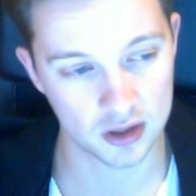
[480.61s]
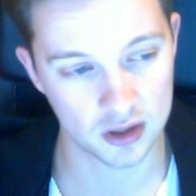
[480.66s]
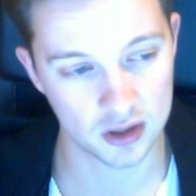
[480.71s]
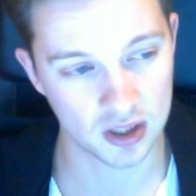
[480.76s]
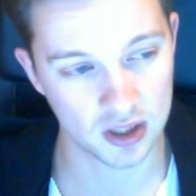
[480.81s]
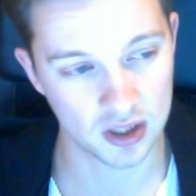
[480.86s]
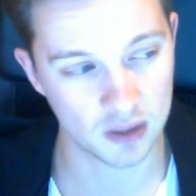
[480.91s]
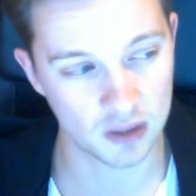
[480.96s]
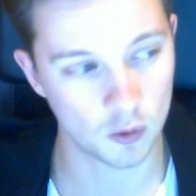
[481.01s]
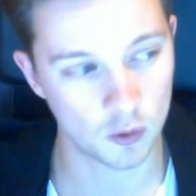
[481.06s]

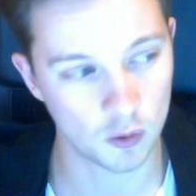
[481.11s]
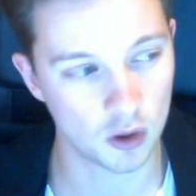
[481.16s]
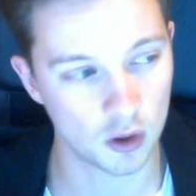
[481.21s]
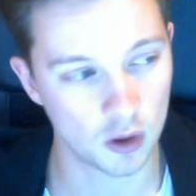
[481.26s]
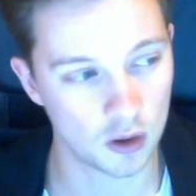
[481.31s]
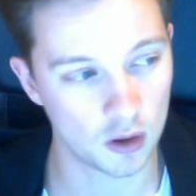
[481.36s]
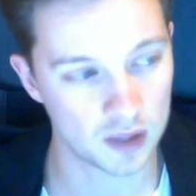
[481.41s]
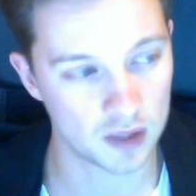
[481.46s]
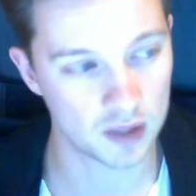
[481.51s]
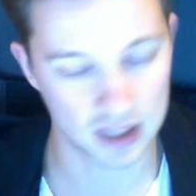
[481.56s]
teniendo un juego
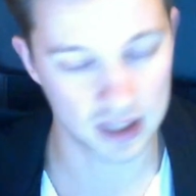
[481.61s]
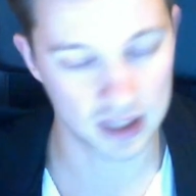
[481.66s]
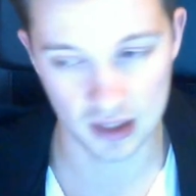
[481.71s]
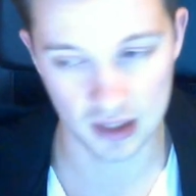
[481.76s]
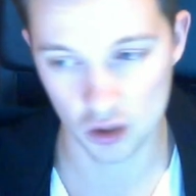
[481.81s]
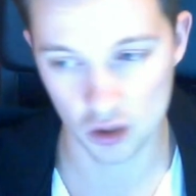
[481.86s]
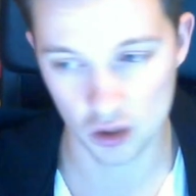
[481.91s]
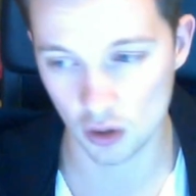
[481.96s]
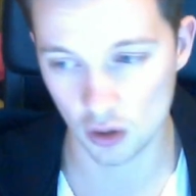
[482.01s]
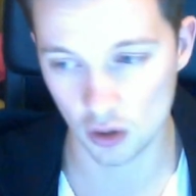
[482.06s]
bastante
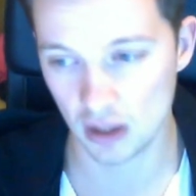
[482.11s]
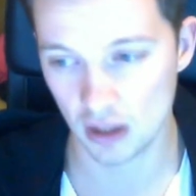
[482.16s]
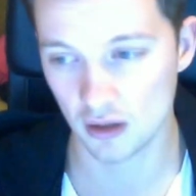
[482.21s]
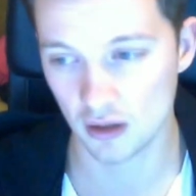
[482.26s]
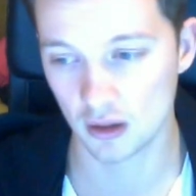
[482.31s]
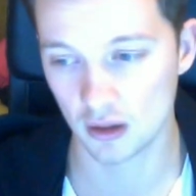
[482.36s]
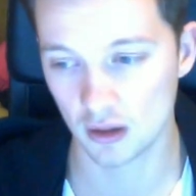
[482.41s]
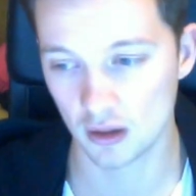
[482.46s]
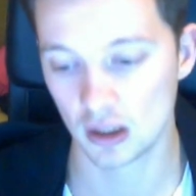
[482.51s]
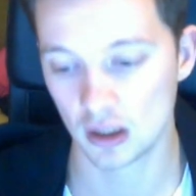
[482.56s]

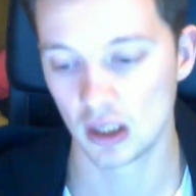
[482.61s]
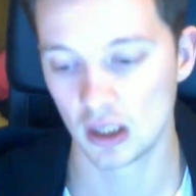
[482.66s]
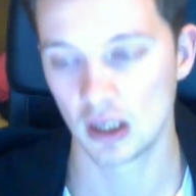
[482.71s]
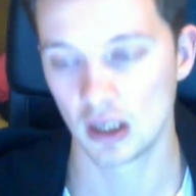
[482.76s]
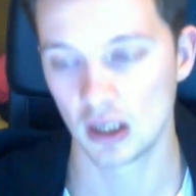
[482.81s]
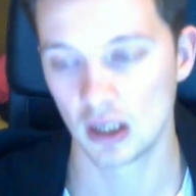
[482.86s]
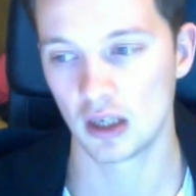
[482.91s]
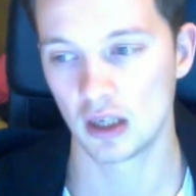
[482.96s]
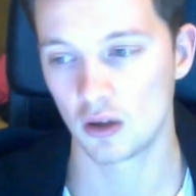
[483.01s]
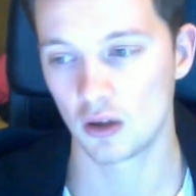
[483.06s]
sólido,
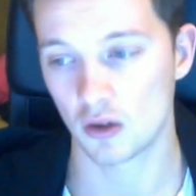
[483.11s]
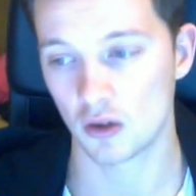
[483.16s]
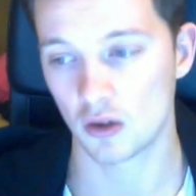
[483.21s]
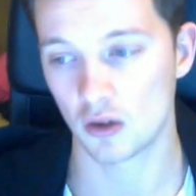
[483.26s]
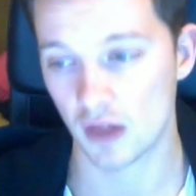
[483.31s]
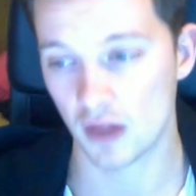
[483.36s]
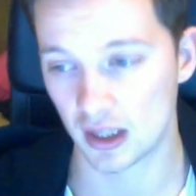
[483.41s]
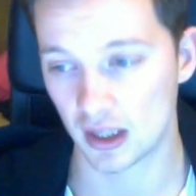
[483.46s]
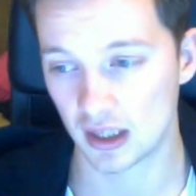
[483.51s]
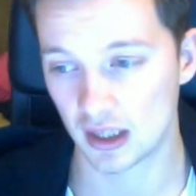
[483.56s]

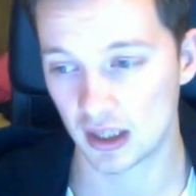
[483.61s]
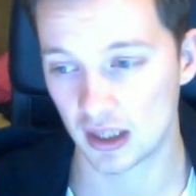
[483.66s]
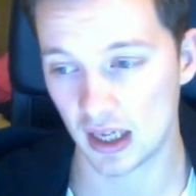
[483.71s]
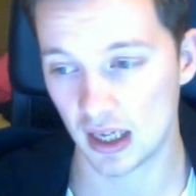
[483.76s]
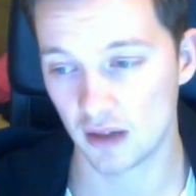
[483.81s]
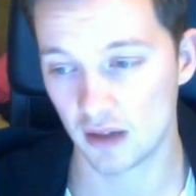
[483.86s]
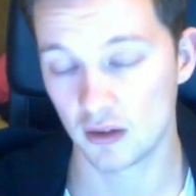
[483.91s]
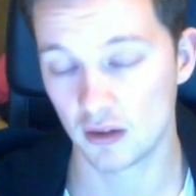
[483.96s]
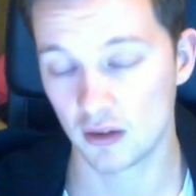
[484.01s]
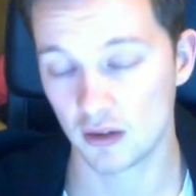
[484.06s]

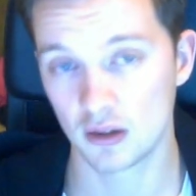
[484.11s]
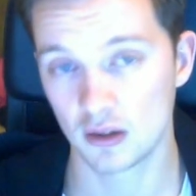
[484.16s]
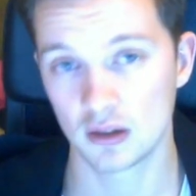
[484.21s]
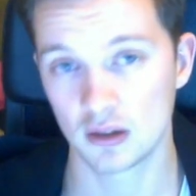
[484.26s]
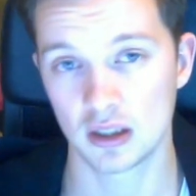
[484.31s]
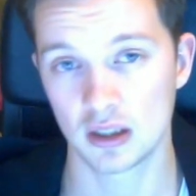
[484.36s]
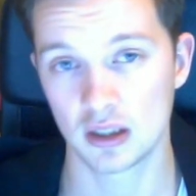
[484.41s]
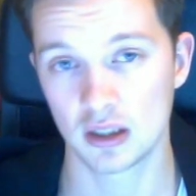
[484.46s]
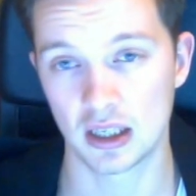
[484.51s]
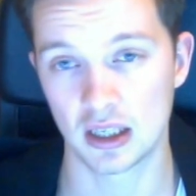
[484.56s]
concentrado,
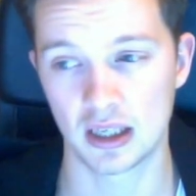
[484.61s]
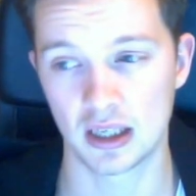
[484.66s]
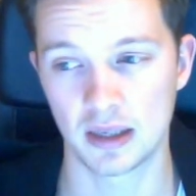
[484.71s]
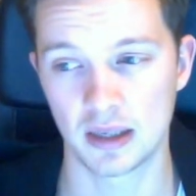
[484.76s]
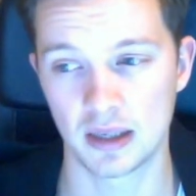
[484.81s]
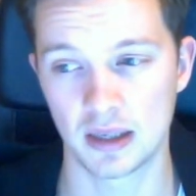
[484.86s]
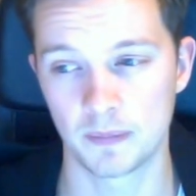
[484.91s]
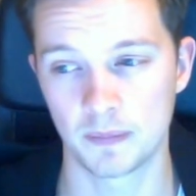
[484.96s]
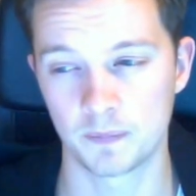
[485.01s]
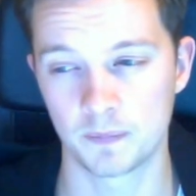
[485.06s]

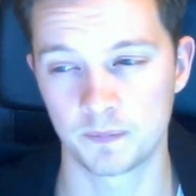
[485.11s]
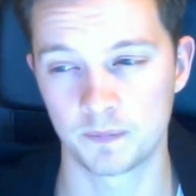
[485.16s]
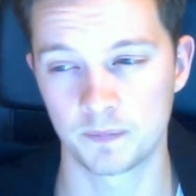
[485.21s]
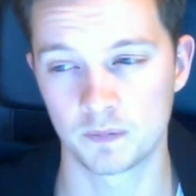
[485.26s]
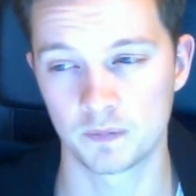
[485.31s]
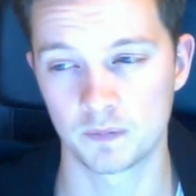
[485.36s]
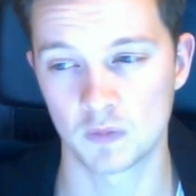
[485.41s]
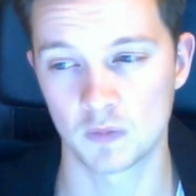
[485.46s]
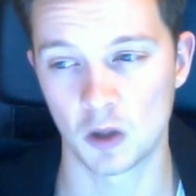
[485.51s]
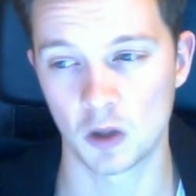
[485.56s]
eh,
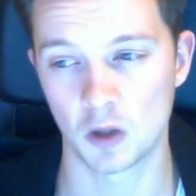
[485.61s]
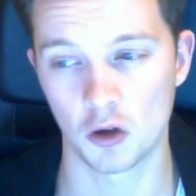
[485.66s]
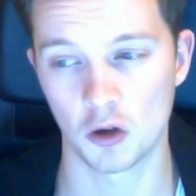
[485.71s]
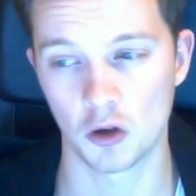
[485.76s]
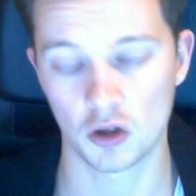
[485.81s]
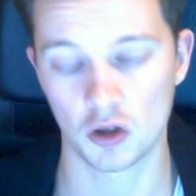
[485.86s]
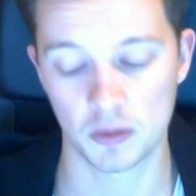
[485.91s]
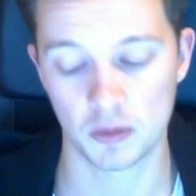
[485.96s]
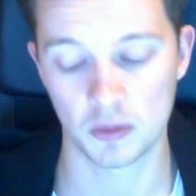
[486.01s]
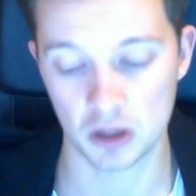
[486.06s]
lo noto
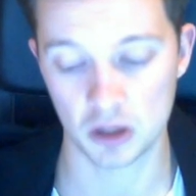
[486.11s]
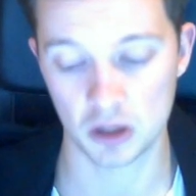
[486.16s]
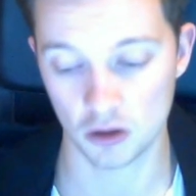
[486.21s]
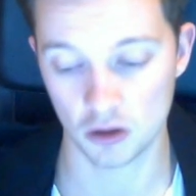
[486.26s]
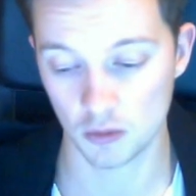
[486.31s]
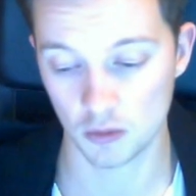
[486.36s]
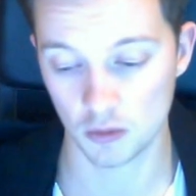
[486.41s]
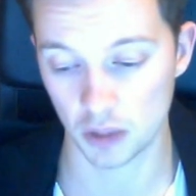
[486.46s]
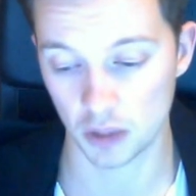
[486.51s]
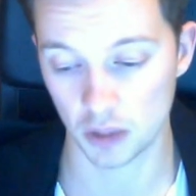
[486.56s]
en mis non,
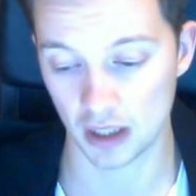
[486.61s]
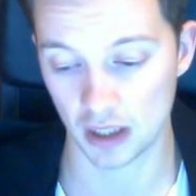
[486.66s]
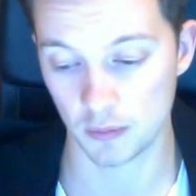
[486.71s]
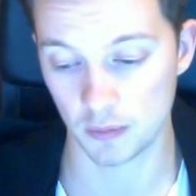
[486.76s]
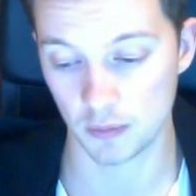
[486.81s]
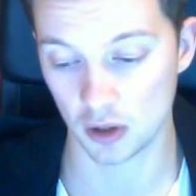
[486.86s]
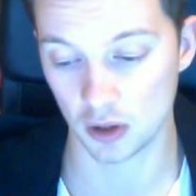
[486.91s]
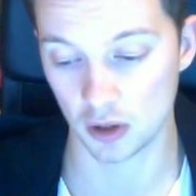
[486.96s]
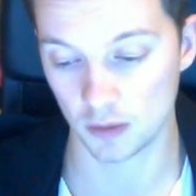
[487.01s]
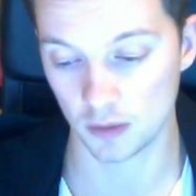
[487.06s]
por
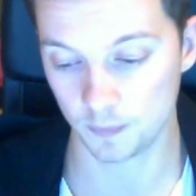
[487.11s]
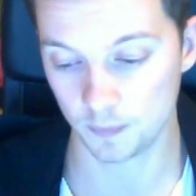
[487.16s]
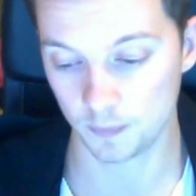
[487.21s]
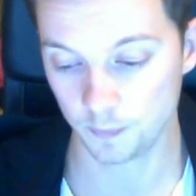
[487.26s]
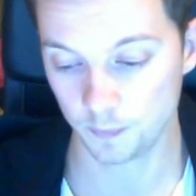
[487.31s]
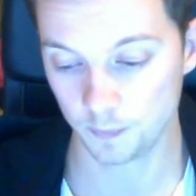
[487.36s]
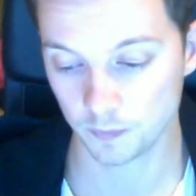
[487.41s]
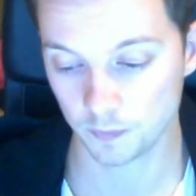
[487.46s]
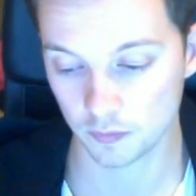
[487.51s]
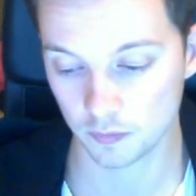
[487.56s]
ejemplo.
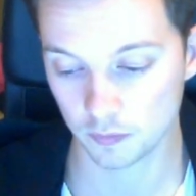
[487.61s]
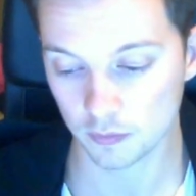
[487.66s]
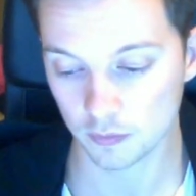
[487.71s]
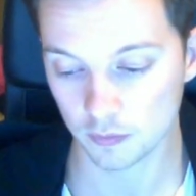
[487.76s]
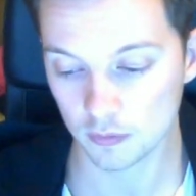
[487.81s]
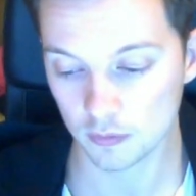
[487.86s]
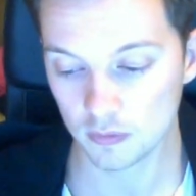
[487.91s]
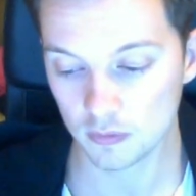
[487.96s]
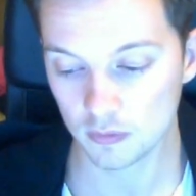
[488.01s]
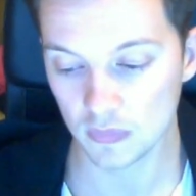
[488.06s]

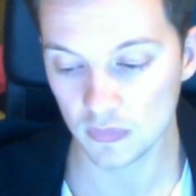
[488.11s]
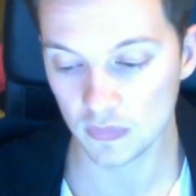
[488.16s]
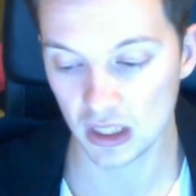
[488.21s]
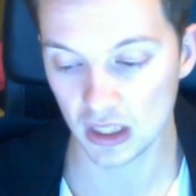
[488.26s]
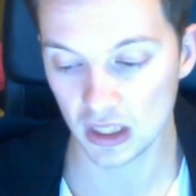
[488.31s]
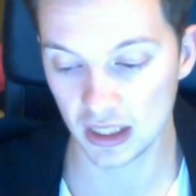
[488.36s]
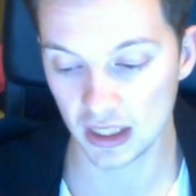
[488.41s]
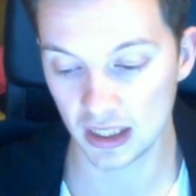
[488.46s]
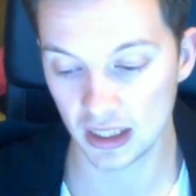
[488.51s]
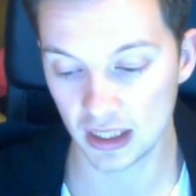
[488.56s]

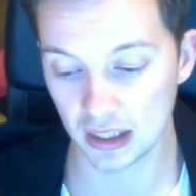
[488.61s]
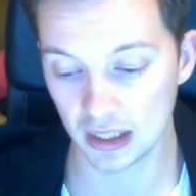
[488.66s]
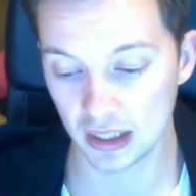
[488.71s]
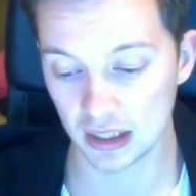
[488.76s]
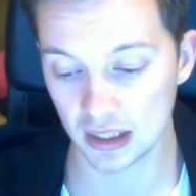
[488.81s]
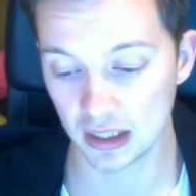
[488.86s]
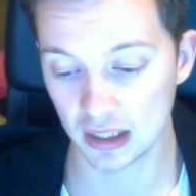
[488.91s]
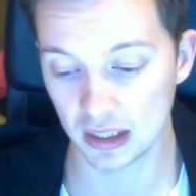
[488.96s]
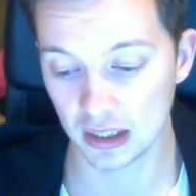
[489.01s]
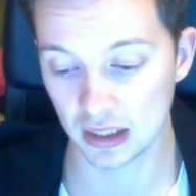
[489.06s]

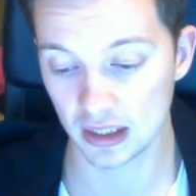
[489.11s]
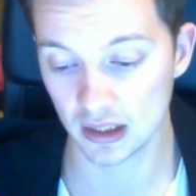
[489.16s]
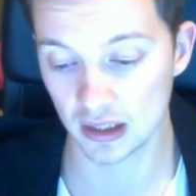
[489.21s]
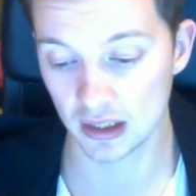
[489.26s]
Y